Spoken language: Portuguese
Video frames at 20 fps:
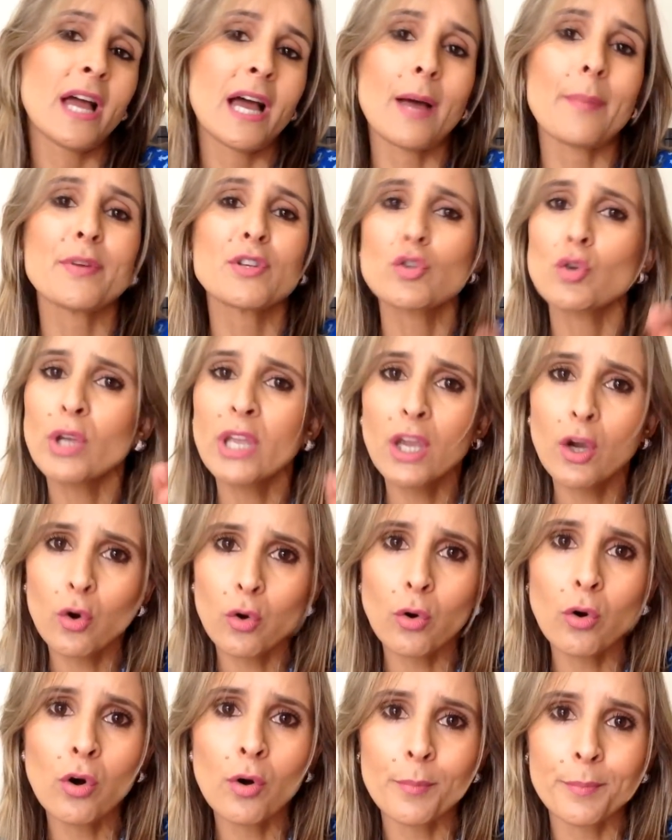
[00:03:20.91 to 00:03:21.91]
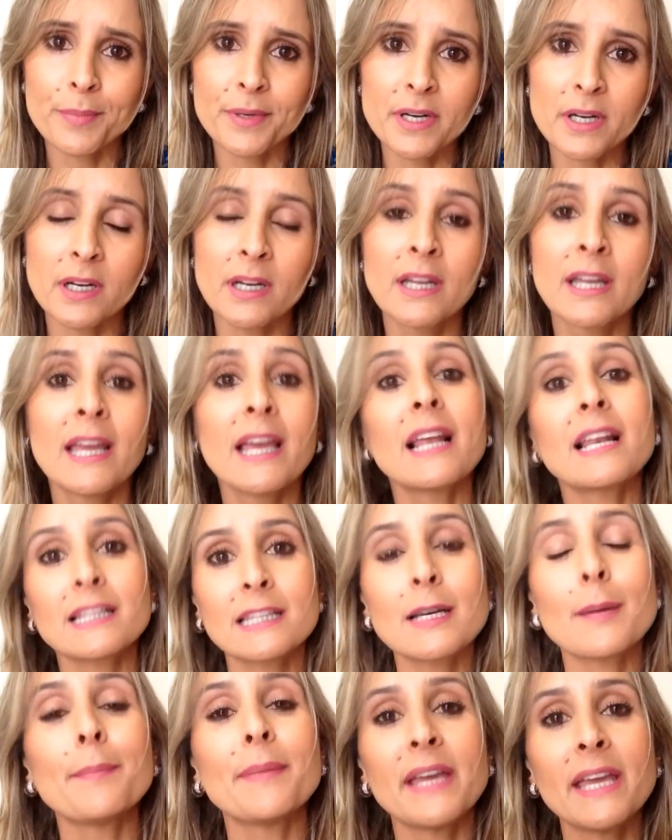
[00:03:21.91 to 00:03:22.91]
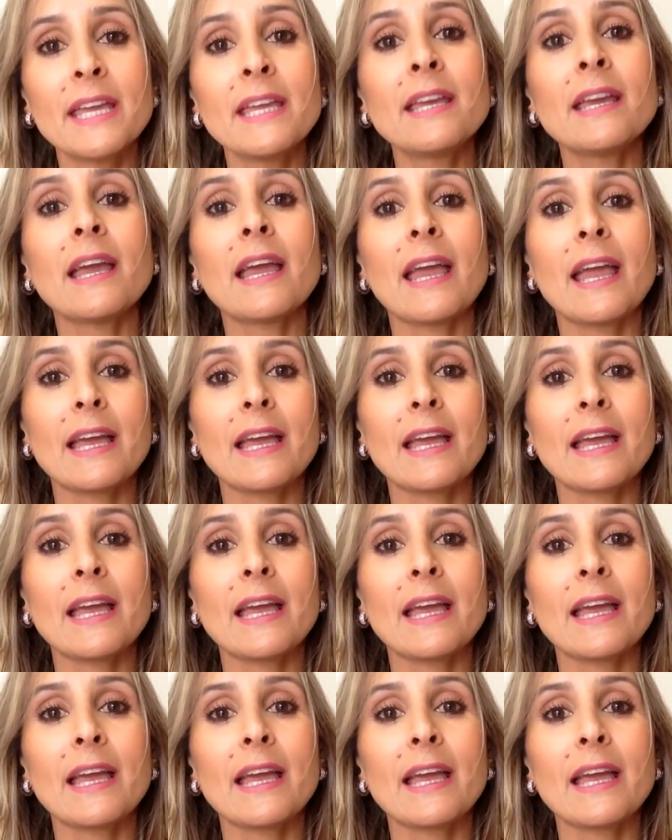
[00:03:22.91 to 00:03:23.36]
a pessoa que compra, ela também